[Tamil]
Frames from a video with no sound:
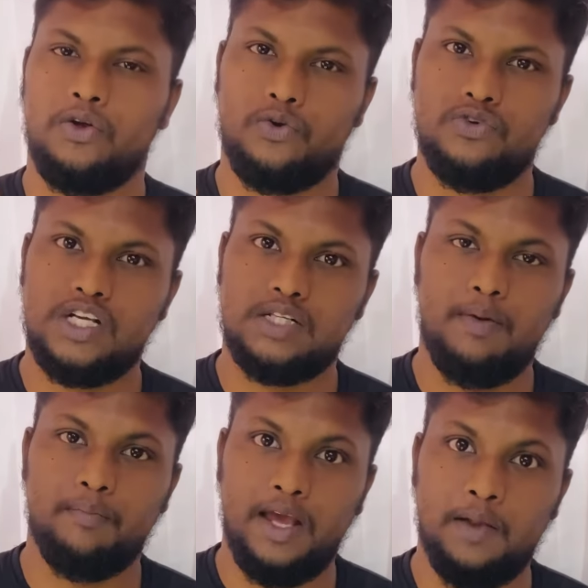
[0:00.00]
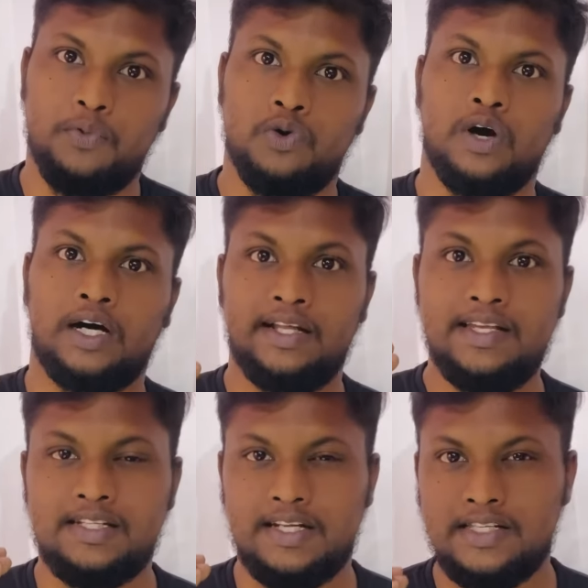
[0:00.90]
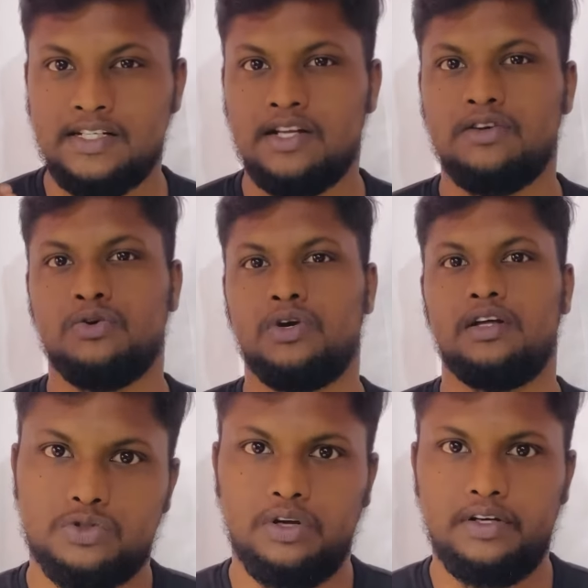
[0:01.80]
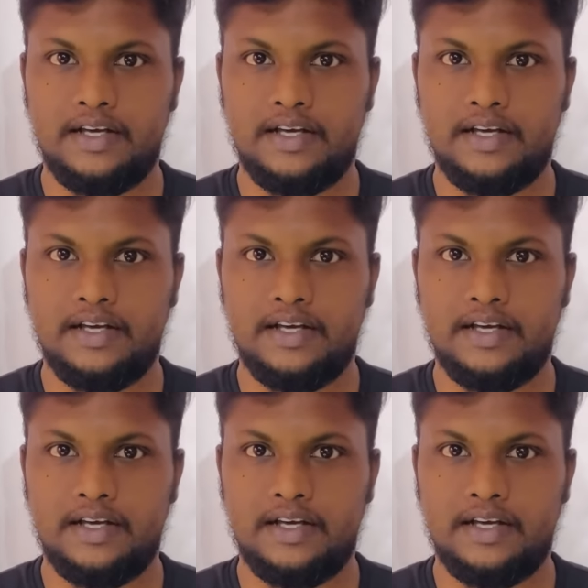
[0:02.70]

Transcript: கொஞ்சம் கொஞ்சமாக மேலே போகணும் அதே ஸ்டேஜில் தான் இருக்கக்கூடாது ஸோ